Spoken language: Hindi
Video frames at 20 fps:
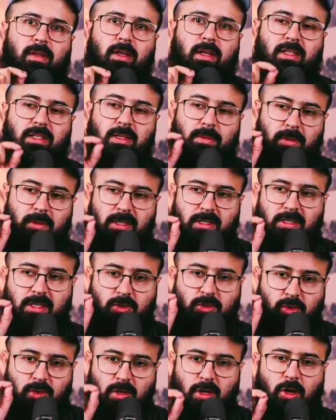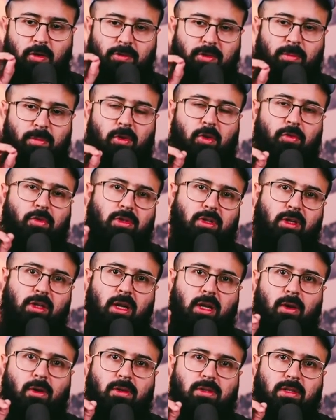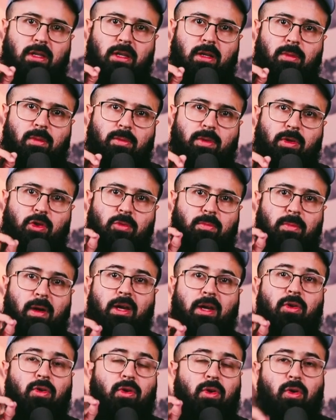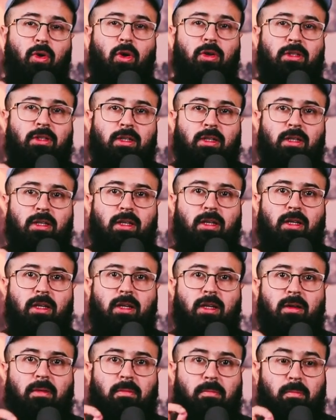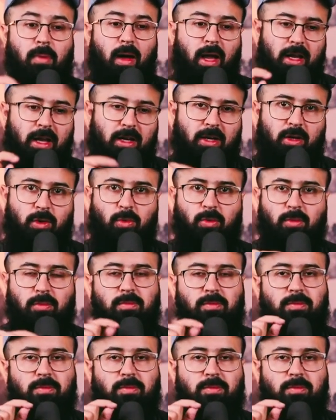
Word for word: इट्स इट्स अ सुन्ना ऑफ द प्रॉफिट सल्लल्लाहु अलैहि वसल्लम व्हेन यू बाय योर क्लॉथ बाय हर टू